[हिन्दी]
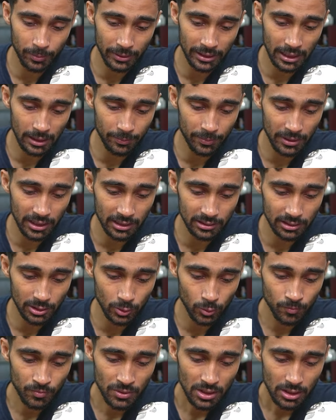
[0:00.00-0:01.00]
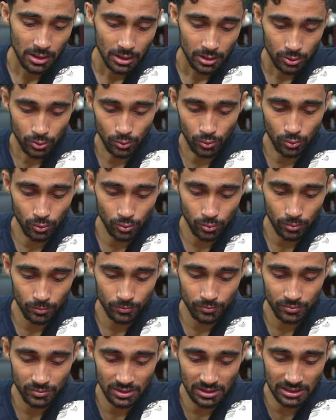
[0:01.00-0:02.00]
पे यहाँ पे आते हो तो
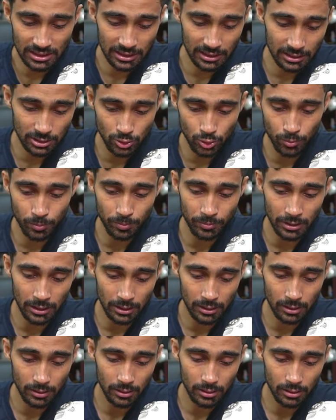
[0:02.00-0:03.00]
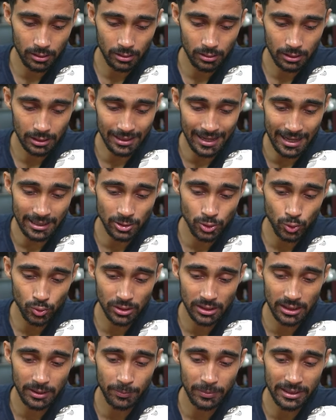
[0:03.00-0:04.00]
ये जो क्लैंस
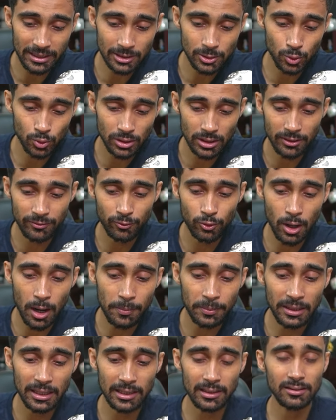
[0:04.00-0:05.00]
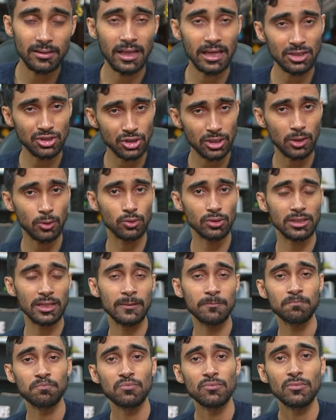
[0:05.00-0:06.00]
होती है प्लेयर्स होते हैं वो आपके देश के होते
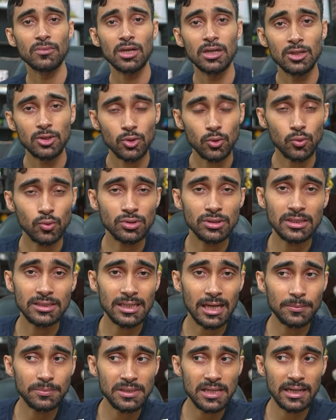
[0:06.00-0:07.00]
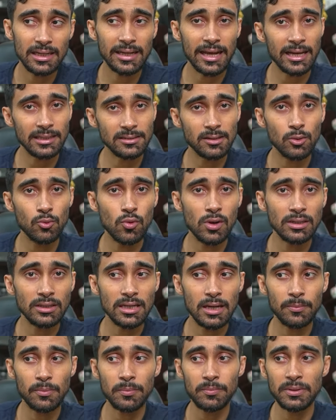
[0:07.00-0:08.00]
हैं तो उस हिसाब से अगर ऐसा हुआ कि
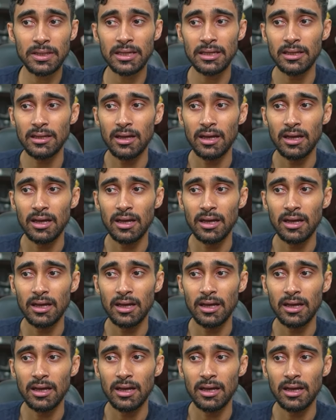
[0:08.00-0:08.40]
आप अपने